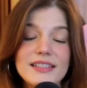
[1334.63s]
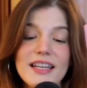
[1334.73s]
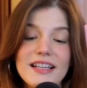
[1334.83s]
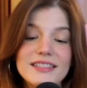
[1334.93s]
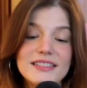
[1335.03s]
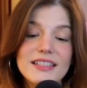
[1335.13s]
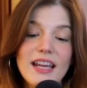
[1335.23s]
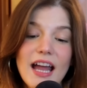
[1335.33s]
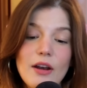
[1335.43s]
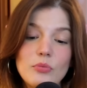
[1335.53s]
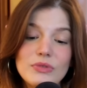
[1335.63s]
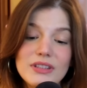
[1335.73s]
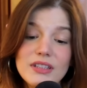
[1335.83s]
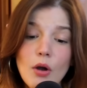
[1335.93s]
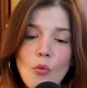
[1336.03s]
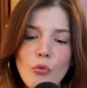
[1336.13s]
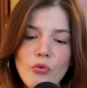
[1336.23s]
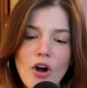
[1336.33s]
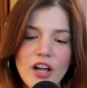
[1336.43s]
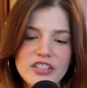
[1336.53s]
as crianças ficaram tão
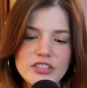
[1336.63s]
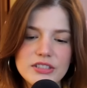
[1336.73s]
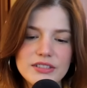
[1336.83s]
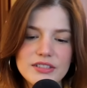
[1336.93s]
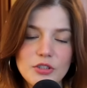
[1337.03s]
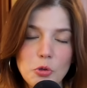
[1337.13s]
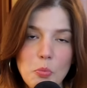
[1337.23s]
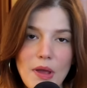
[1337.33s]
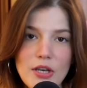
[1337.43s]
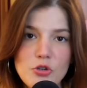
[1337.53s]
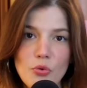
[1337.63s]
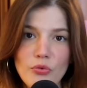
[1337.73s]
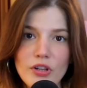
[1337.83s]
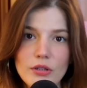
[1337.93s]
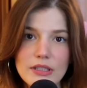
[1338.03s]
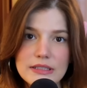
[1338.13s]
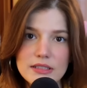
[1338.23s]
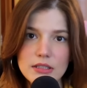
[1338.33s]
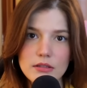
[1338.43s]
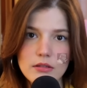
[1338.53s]
fortes que o médico falou
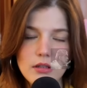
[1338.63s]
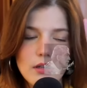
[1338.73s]
assim: